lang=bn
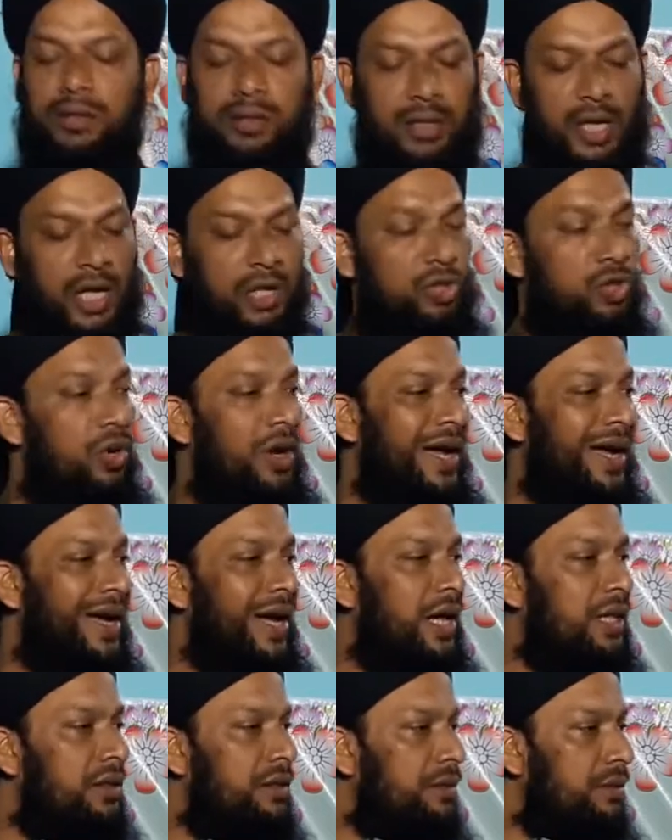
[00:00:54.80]
তার তো
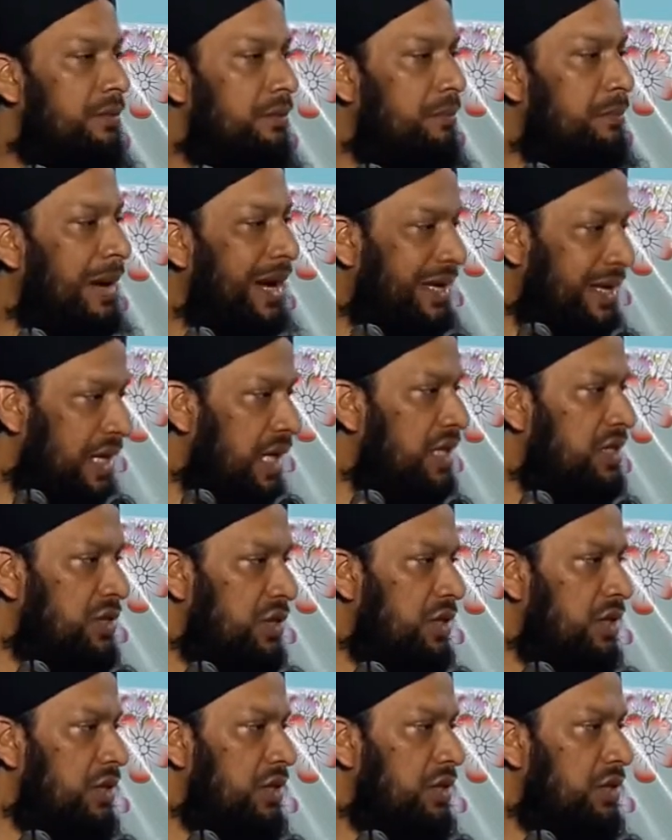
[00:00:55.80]
রাকাত বাকি
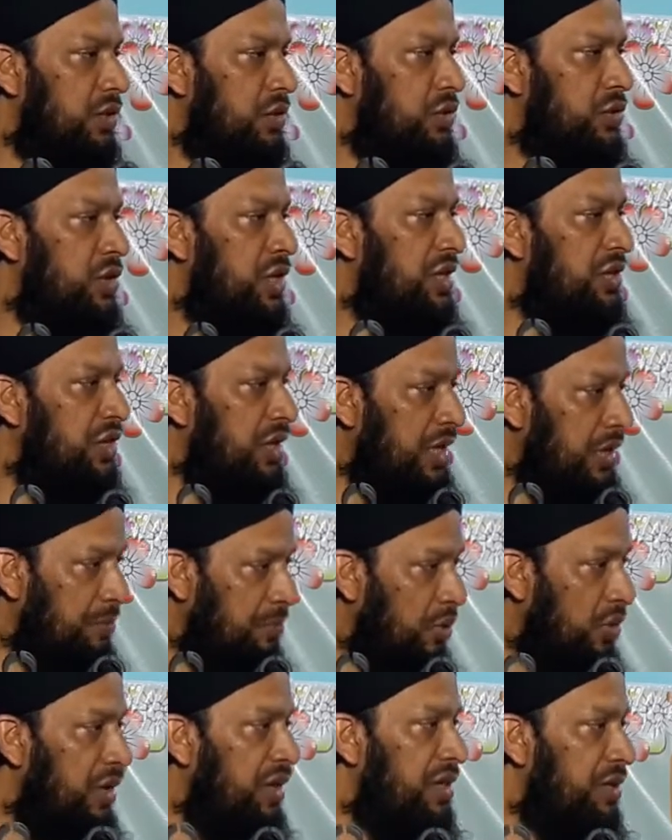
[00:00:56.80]
আছে সে সেটা
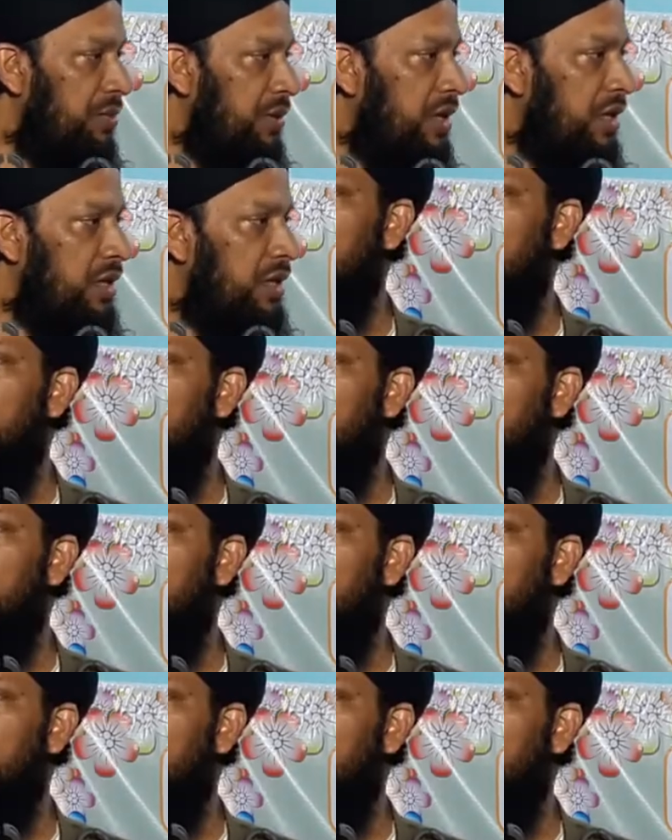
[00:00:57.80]
পরে দিবে